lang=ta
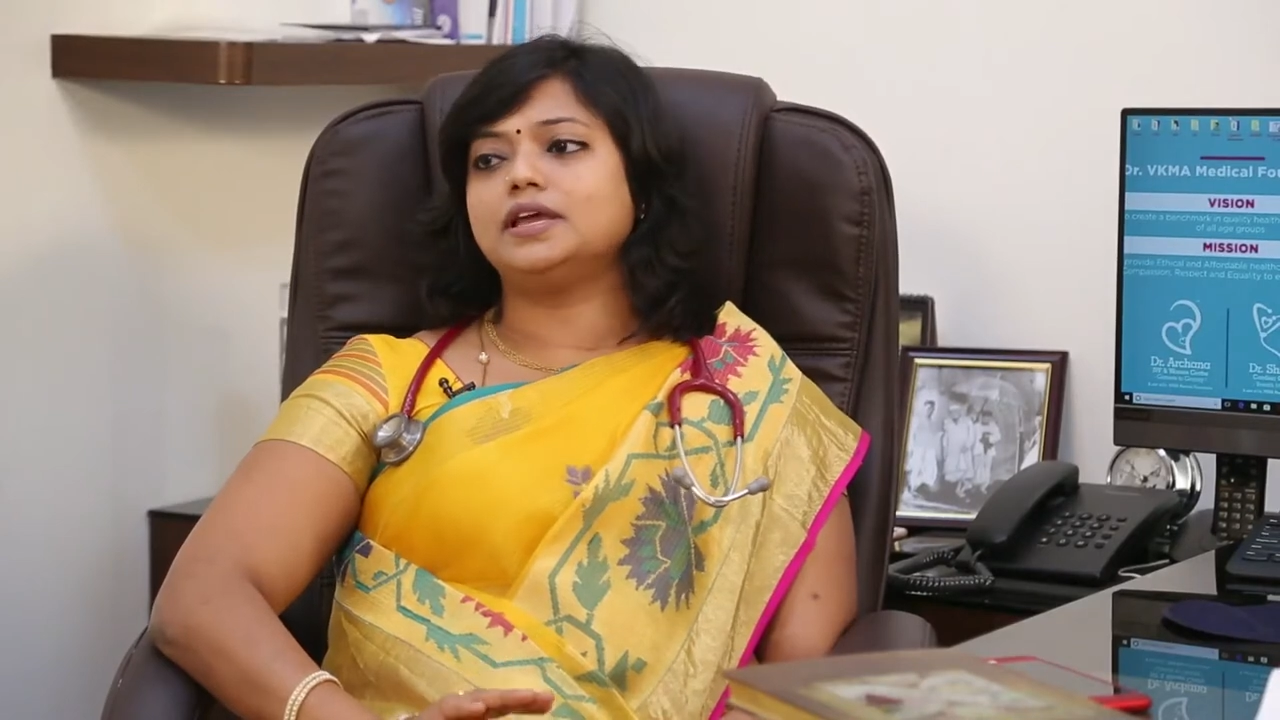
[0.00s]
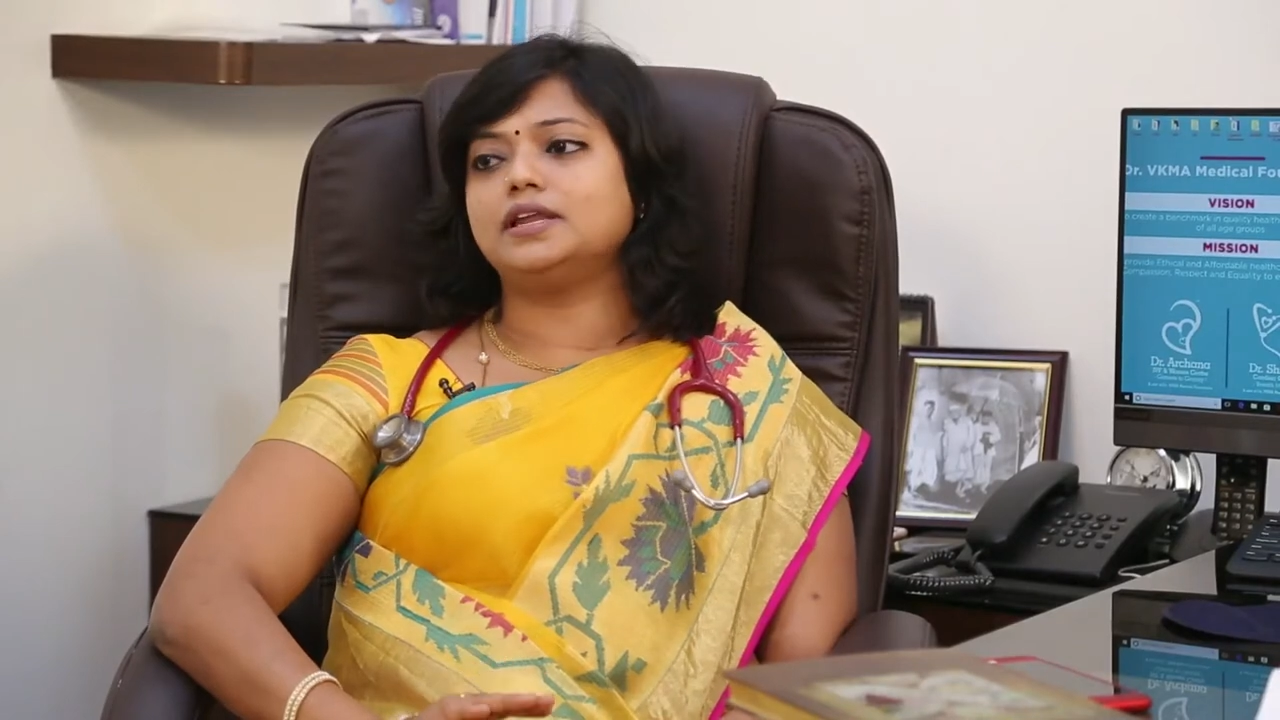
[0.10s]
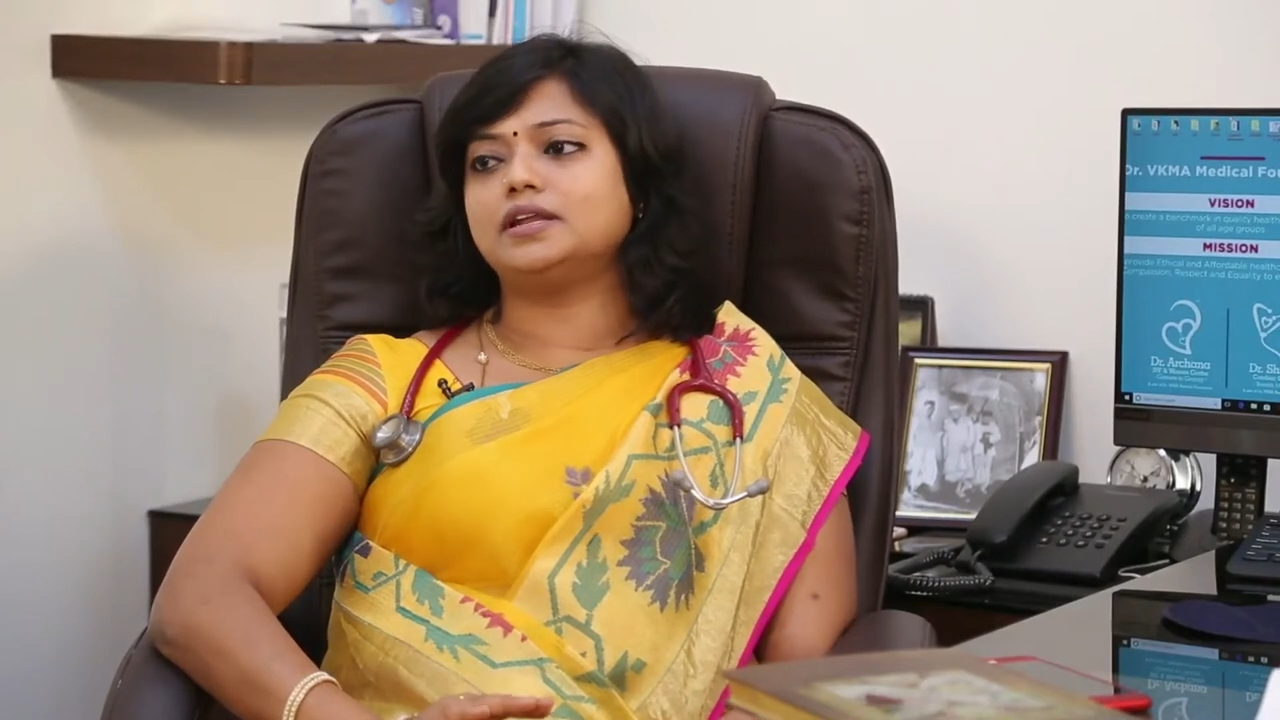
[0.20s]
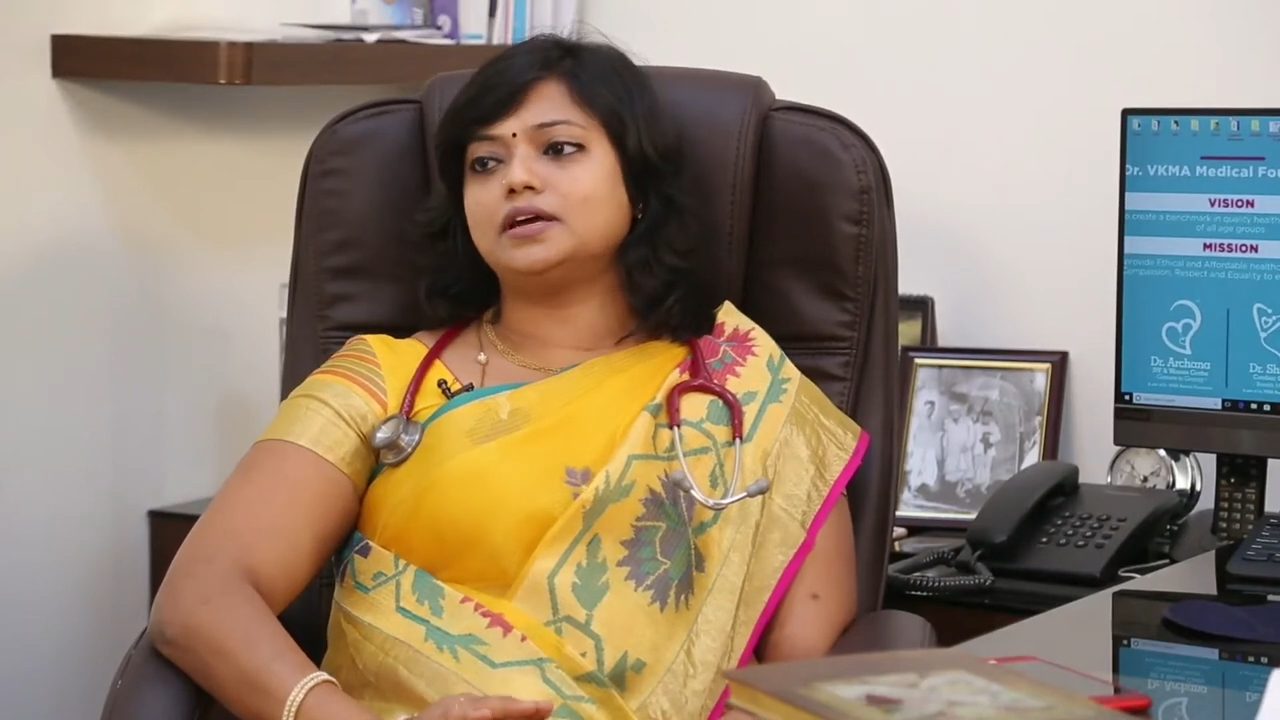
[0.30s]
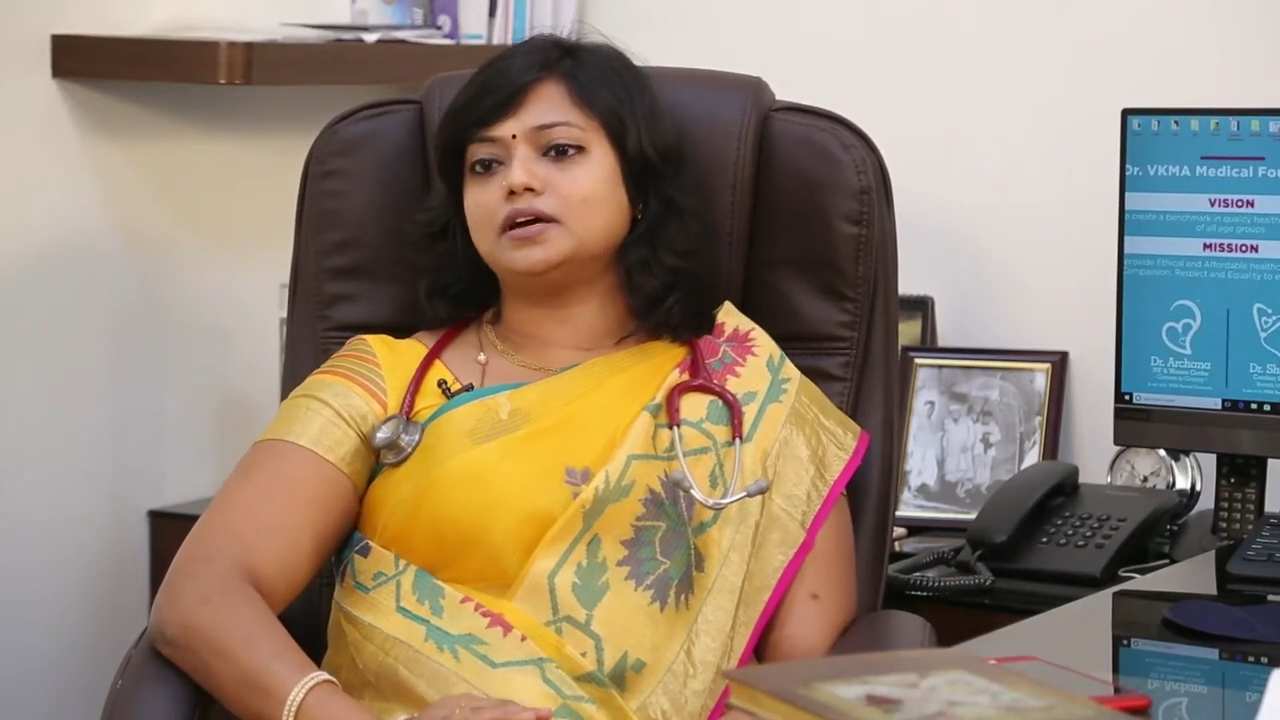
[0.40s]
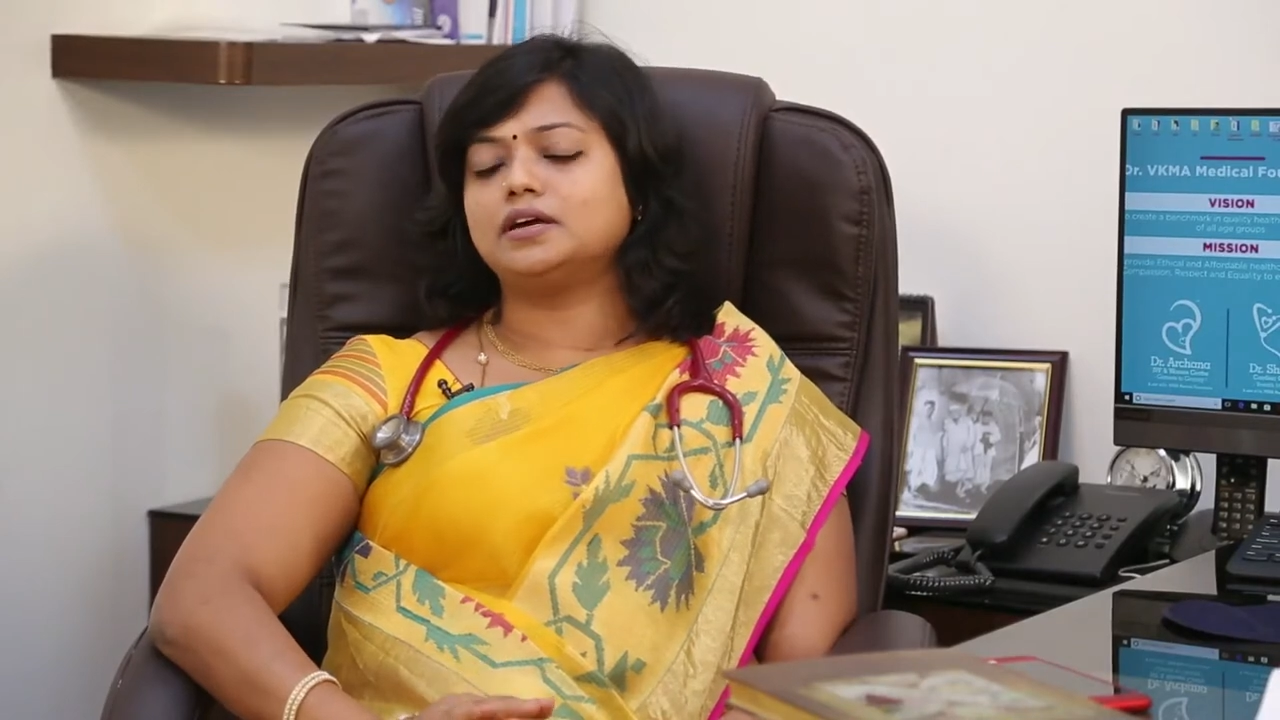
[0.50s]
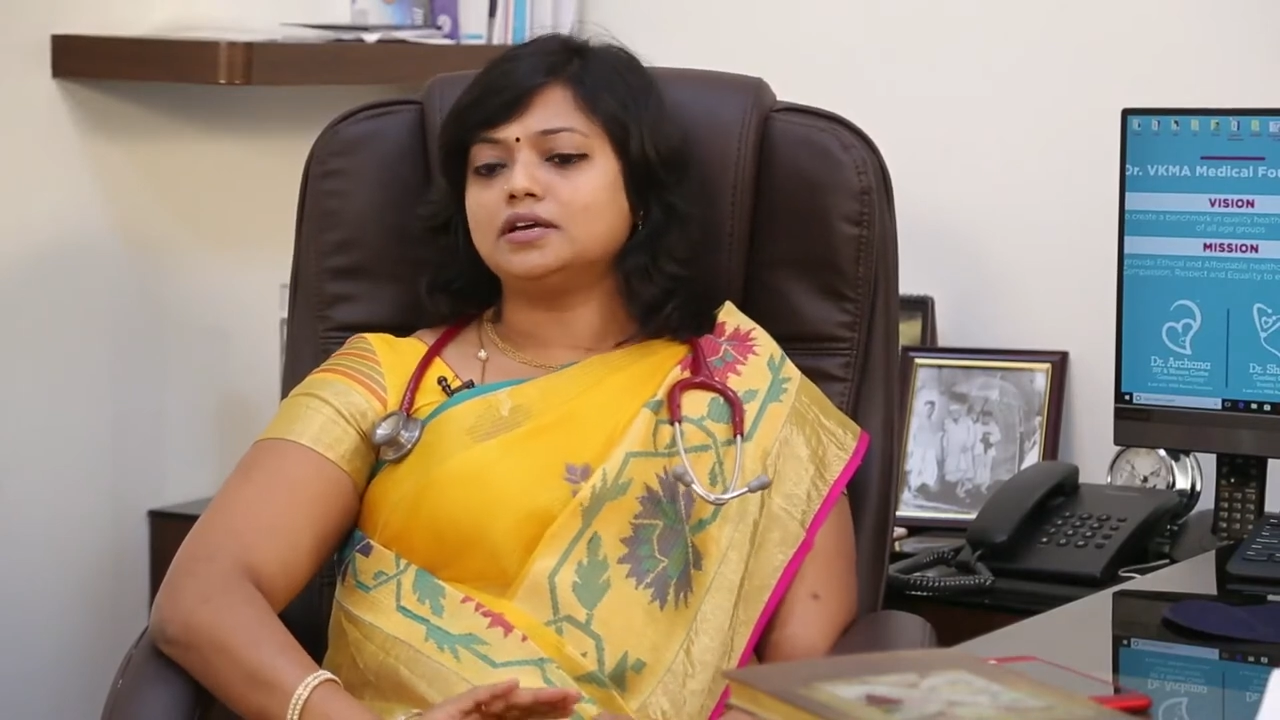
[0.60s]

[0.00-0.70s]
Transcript: இல்லைனா